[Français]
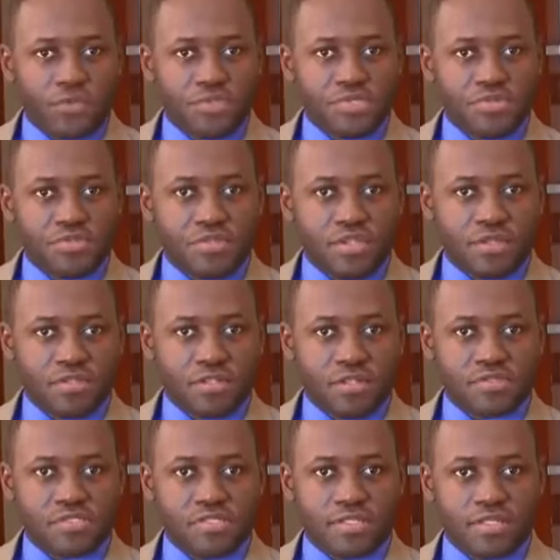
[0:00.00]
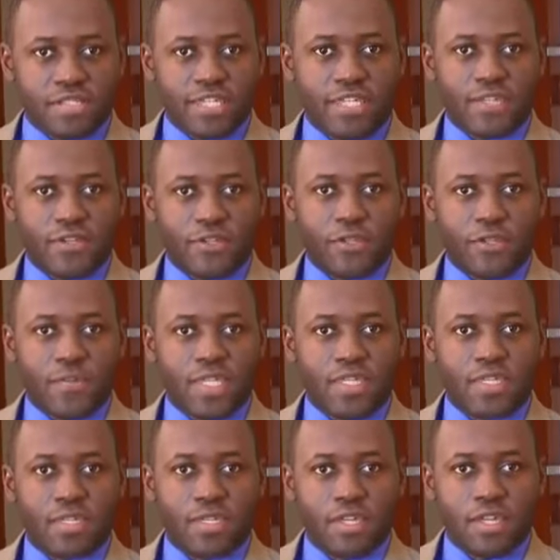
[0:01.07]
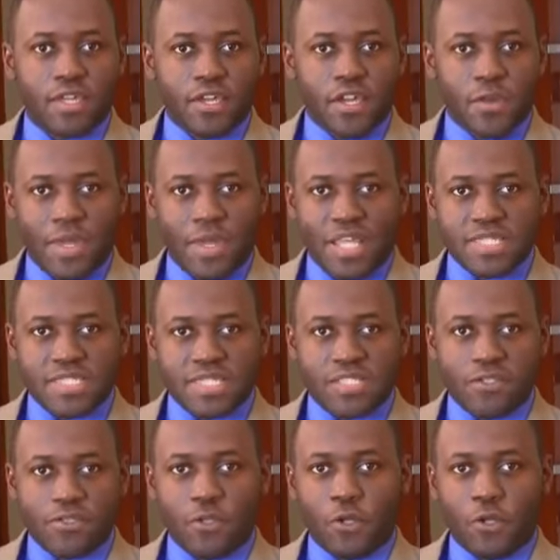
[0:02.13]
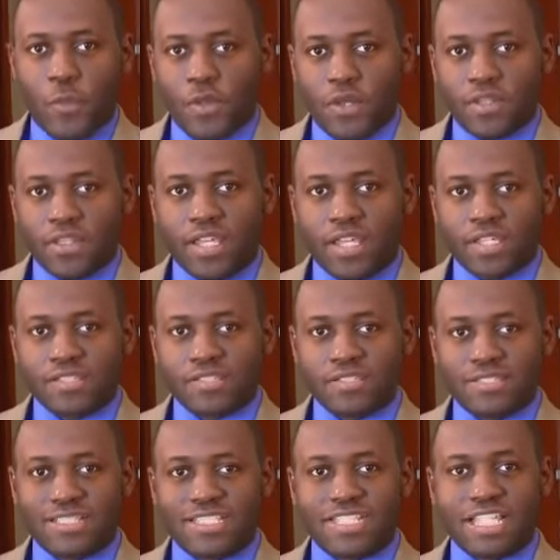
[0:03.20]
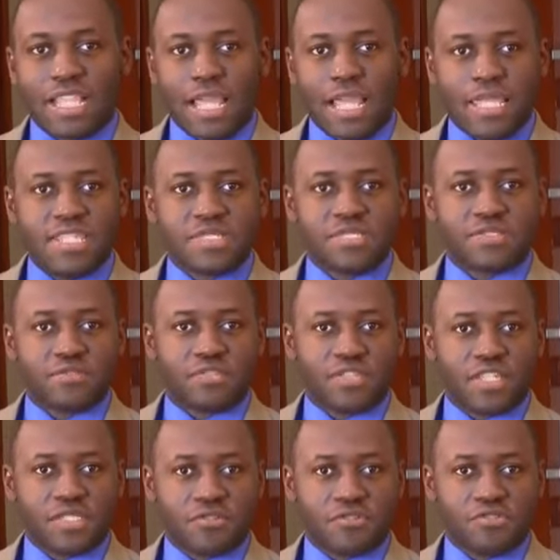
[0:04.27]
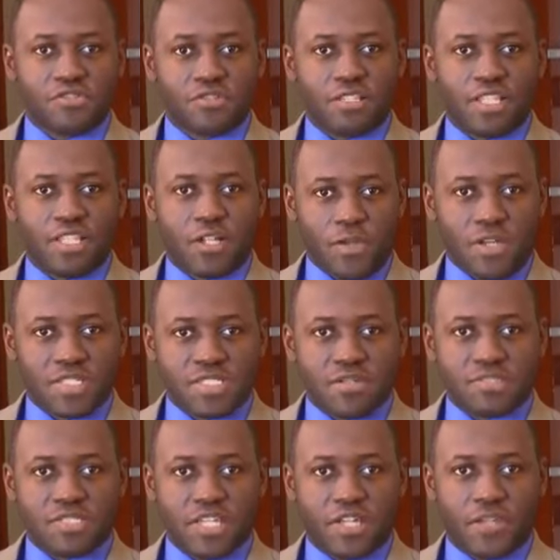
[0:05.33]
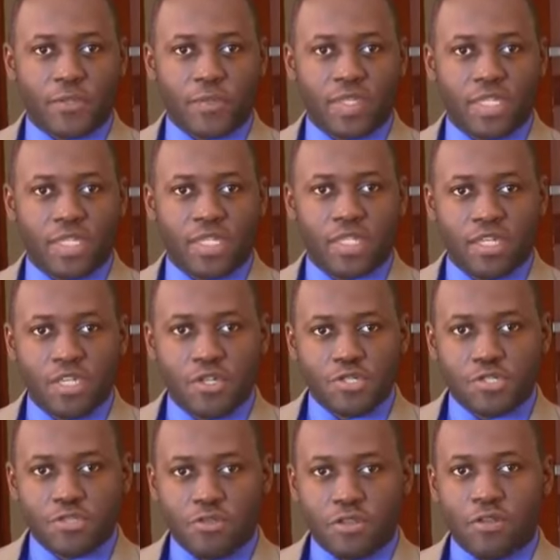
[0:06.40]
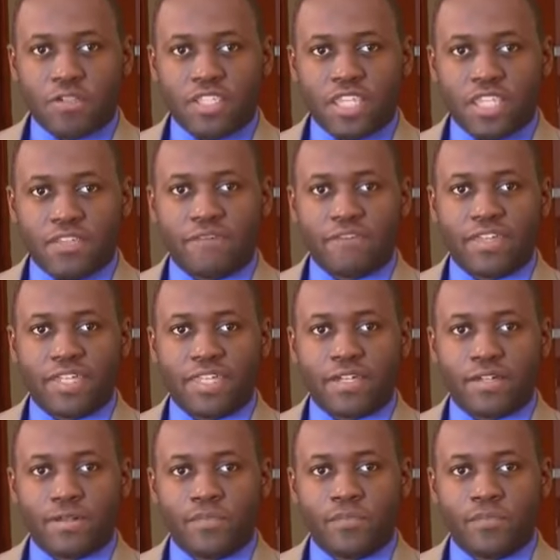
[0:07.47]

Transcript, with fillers: sur Tendance économique, un magazine de reportage et d'analyse des enjeux de la croissance économique sur le continent africain.